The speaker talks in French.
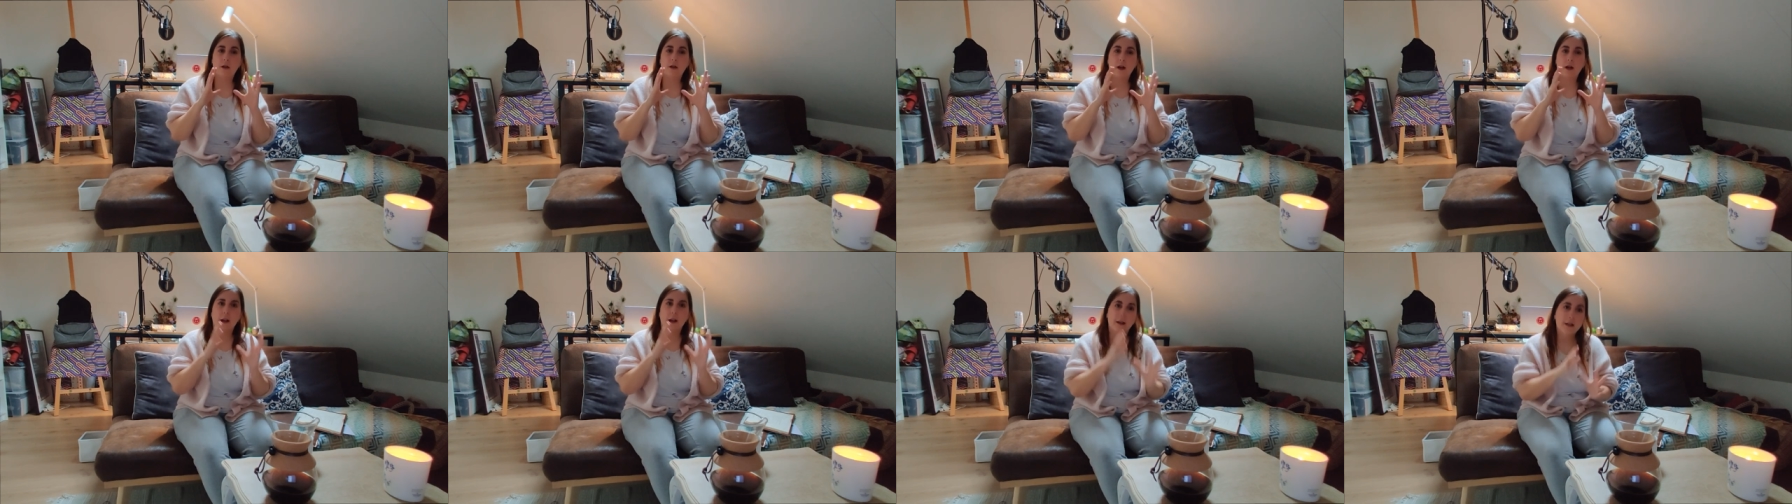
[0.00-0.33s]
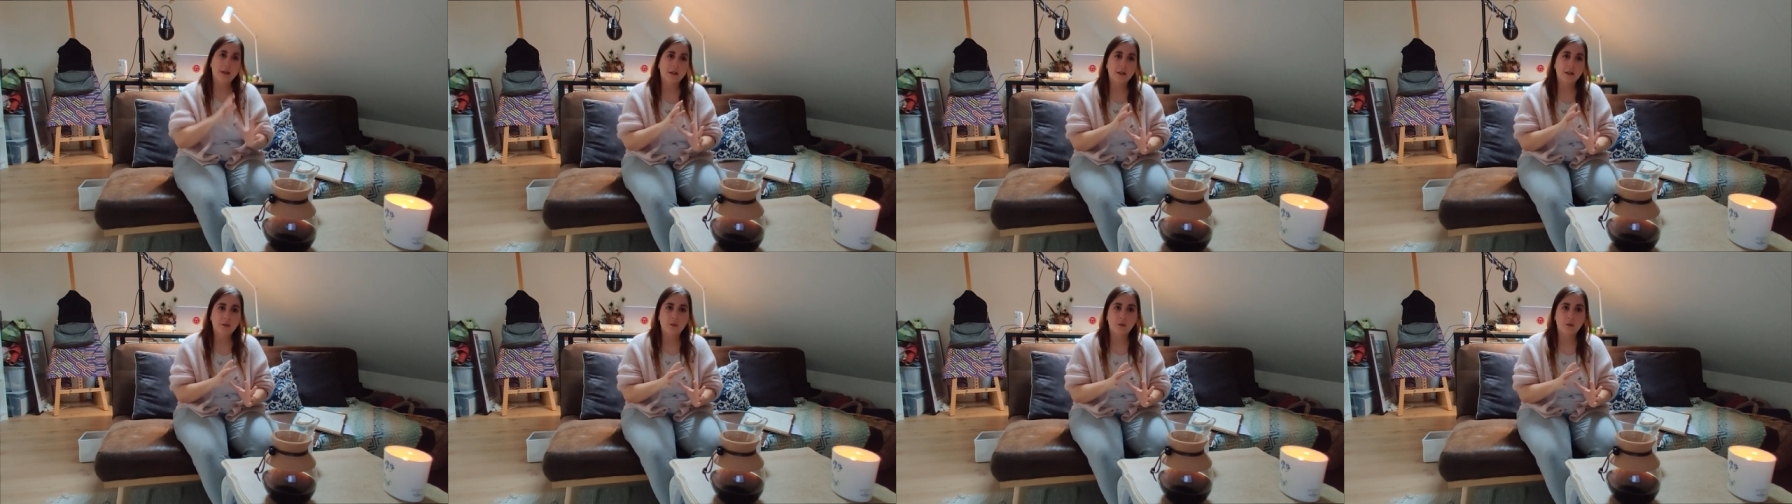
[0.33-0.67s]
à
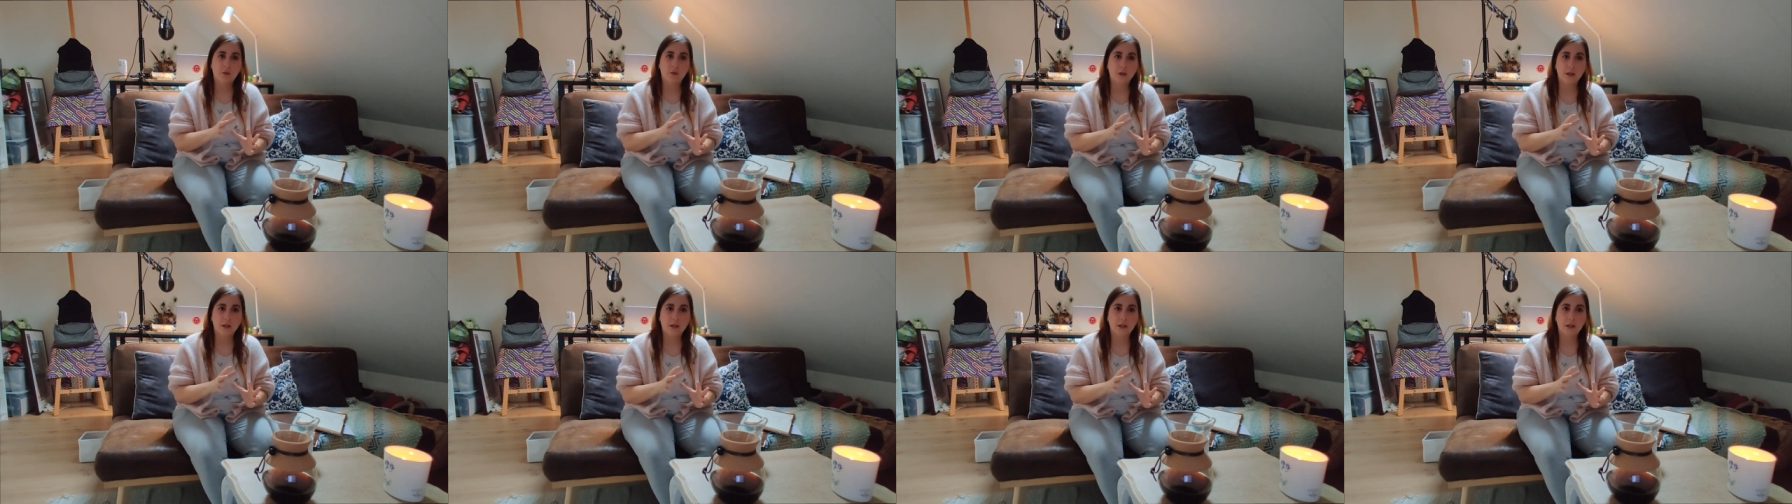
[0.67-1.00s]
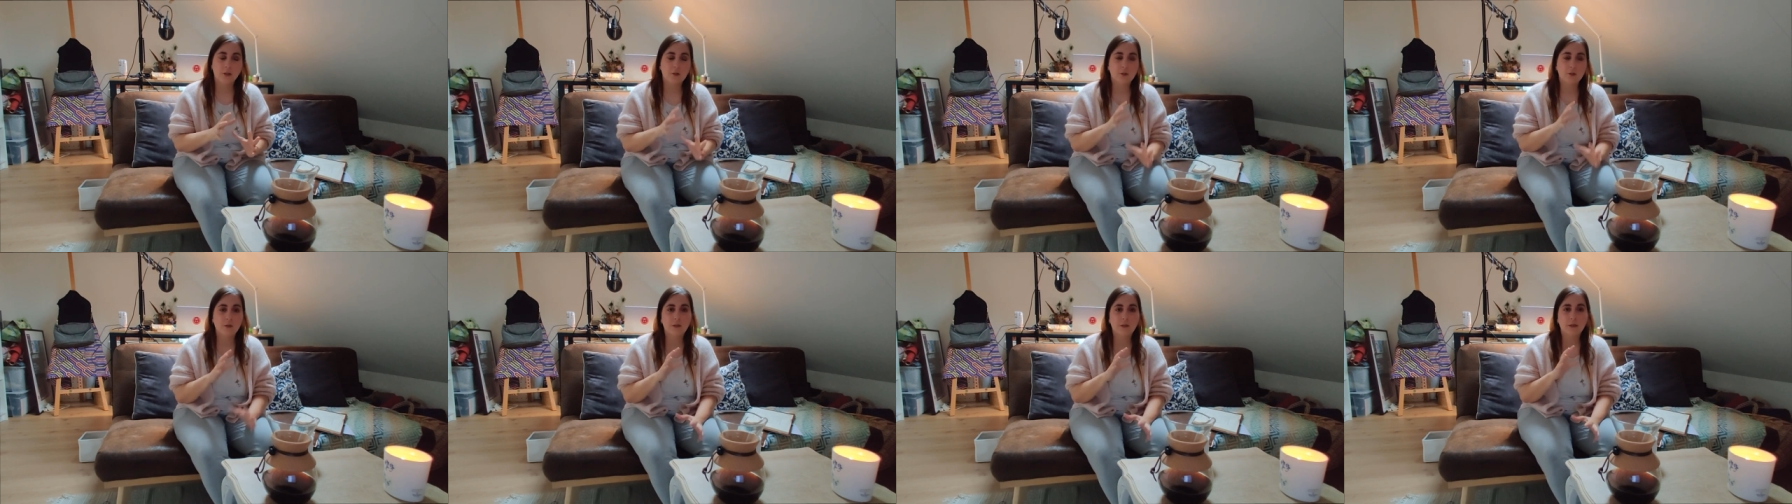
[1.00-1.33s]
explorer
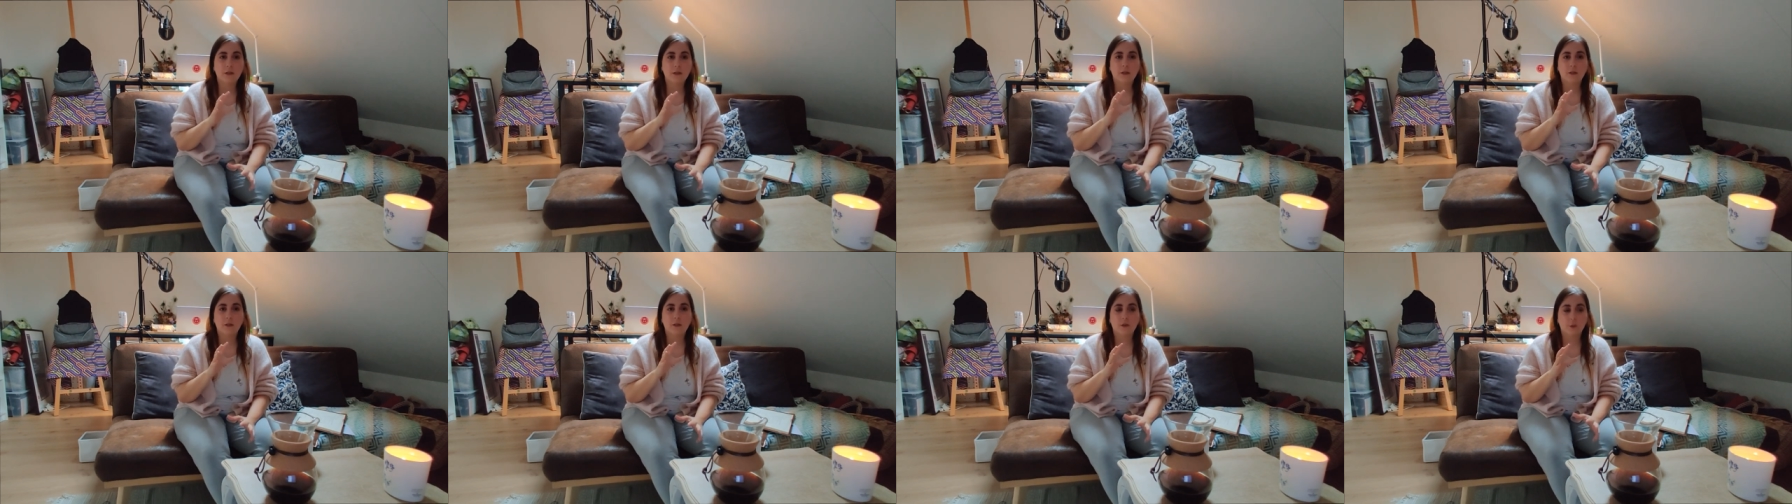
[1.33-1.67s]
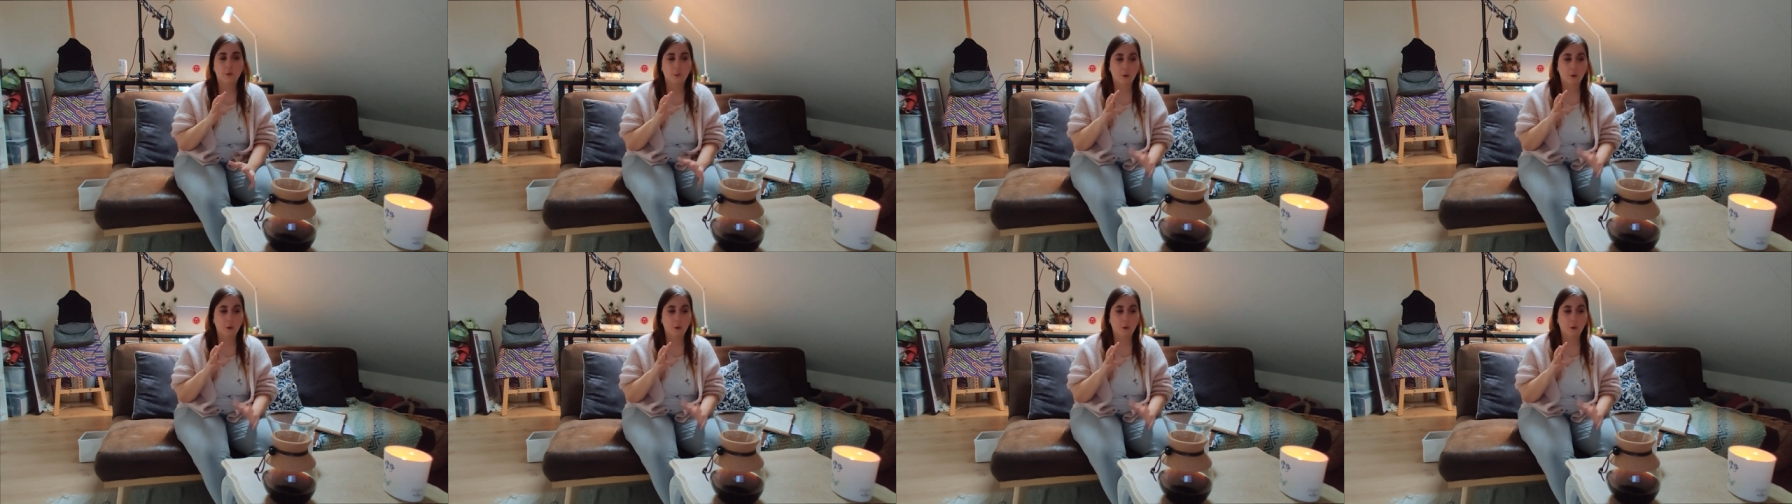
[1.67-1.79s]
toute cette euh,